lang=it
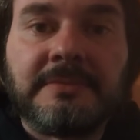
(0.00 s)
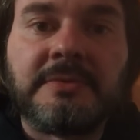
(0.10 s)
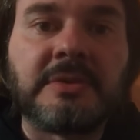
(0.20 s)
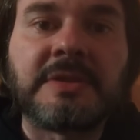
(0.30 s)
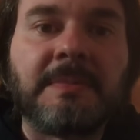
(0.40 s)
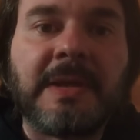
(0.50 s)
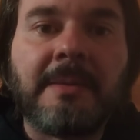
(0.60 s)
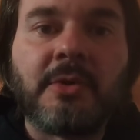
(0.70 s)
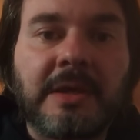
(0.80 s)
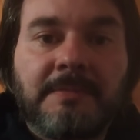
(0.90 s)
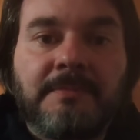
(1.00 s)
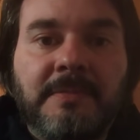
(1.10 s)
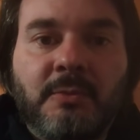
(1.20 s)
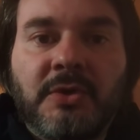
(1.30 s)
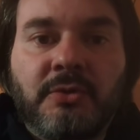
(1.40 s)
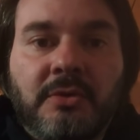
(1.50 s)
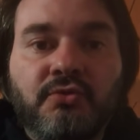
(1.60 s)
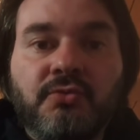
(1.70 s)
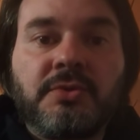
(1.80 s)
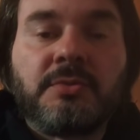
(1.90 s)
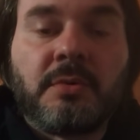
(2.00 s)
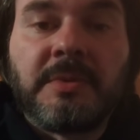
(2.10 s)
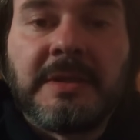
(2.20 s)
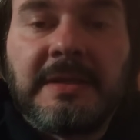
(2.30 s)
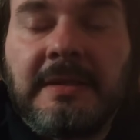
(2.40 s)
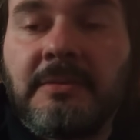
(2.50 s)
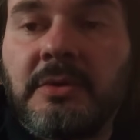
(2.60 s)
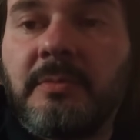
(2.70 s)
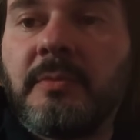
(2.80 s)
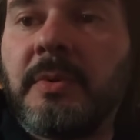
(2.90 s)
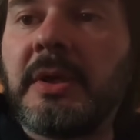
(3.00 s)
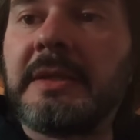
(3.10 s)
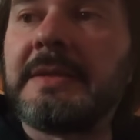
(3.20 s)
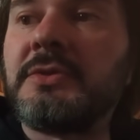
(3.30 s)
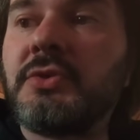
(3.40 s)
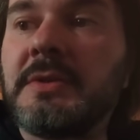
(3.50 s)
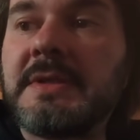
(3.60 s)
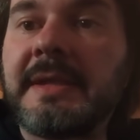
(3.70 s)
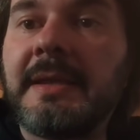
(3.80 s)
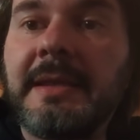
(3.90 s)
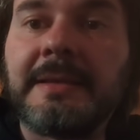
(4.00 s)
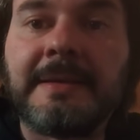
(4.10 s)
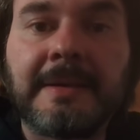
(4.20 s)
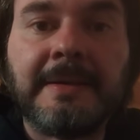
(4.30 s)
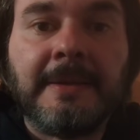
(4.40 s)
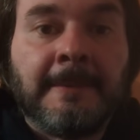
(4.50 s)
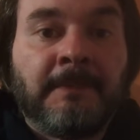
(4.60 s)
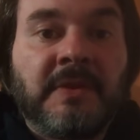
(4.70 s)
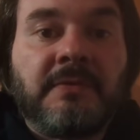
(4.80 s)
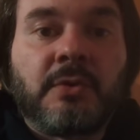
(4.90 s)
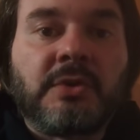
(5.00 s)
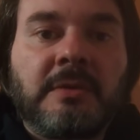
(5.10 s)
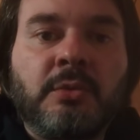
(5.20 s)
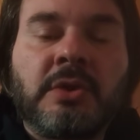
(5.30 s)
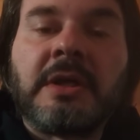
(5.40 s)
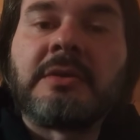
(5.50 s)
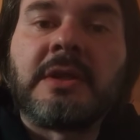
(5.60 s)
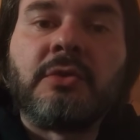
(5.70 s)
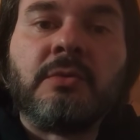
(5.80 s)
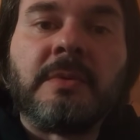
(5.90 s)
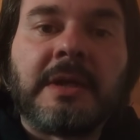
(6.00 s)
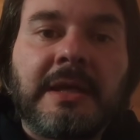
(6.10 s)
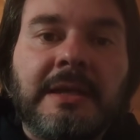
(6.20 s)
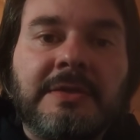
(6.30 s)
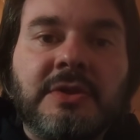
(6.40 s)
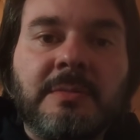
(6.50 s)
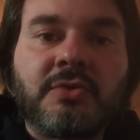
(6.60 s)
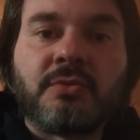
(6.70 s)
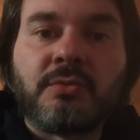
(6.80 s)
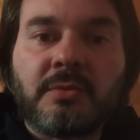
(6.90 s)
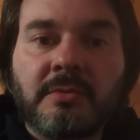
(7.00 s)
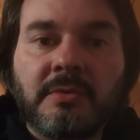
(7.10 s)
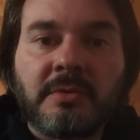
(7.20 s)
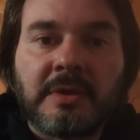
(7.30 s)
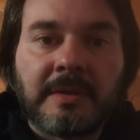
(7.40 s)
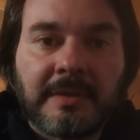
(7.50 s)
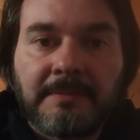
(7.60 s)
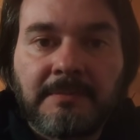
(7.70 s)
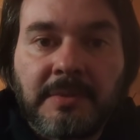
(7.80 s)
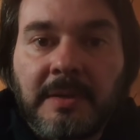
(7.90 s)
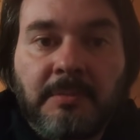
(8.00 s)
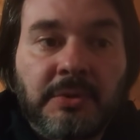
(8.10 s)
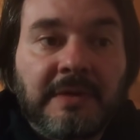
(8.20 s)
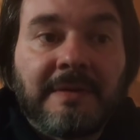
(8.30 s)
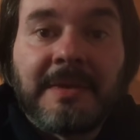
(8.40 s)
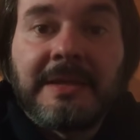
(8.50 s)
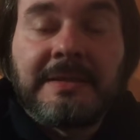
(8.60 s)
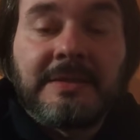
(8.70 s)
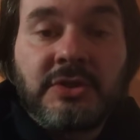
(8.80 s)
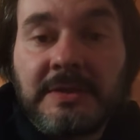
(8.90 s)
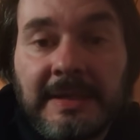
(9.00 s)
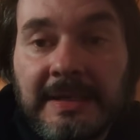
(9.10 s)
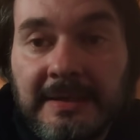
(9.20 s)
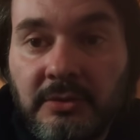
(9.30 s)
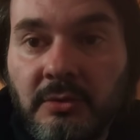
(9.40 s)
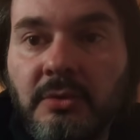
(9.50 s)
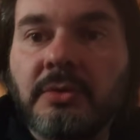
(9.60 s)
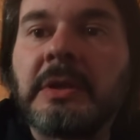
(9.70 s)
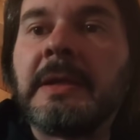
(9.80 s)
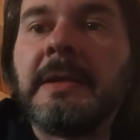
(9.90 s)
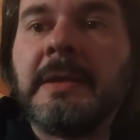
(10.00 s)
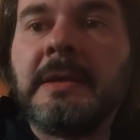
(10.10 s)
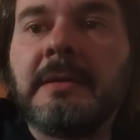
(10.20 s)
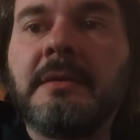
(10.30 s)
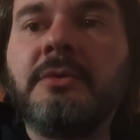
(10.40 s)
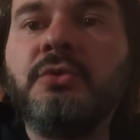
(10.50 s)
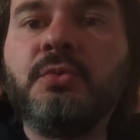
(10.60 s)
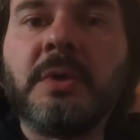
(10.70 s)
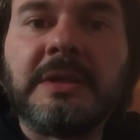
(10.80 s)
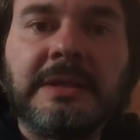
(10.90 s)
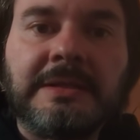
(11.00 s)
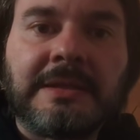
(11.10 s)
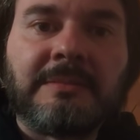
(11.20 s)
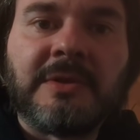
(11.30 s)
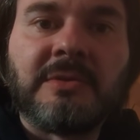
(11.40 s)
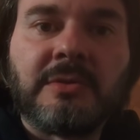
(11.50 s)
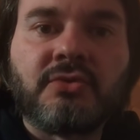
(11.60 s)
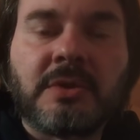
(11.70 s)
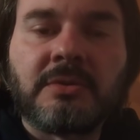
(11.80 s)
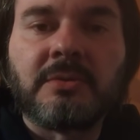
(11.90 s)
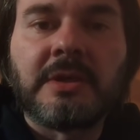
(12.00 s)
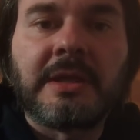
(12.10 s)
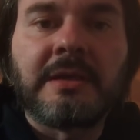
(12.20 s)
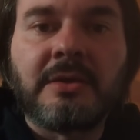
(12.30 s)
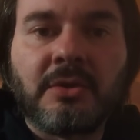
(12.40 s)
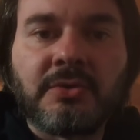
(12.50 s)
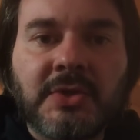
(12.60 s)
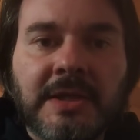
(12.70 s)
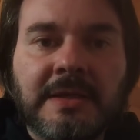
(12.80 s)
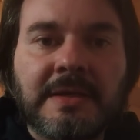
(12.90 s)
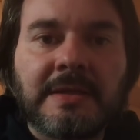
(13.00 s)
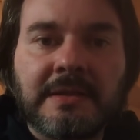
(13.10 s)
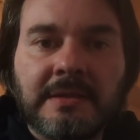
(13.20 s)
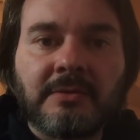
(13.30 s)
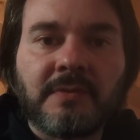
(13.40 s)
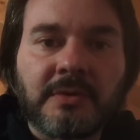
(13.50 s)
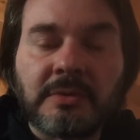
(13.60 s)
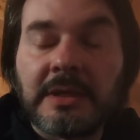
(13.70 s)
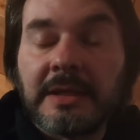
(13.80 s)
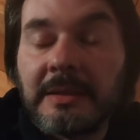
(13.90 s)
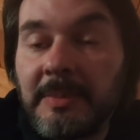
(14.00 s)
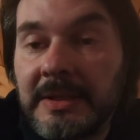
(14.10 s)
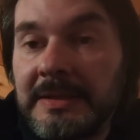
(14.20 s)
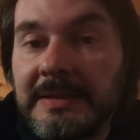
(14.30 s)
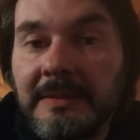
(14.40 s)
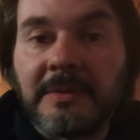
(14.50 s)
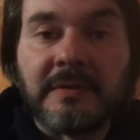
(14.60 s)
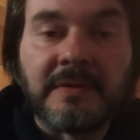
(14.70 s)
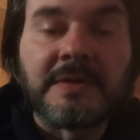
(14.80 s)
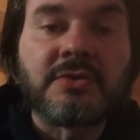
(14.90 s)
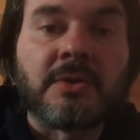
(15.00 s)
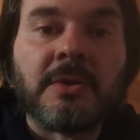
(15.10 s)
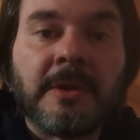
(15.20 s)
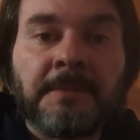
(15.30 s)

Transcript: cioè, sappiamo che quando raggiungi il tuo obiettivo, dopo un po' la tensione si allenta. Di fronte ha avuto anche una Juve che ci ha messo tutto quello che, che che poteva metterci, tra l'altro con eh, due dei tre migliori giocatori che ha in rosa, che eh, hanno fatto una grande partita, mi riferisco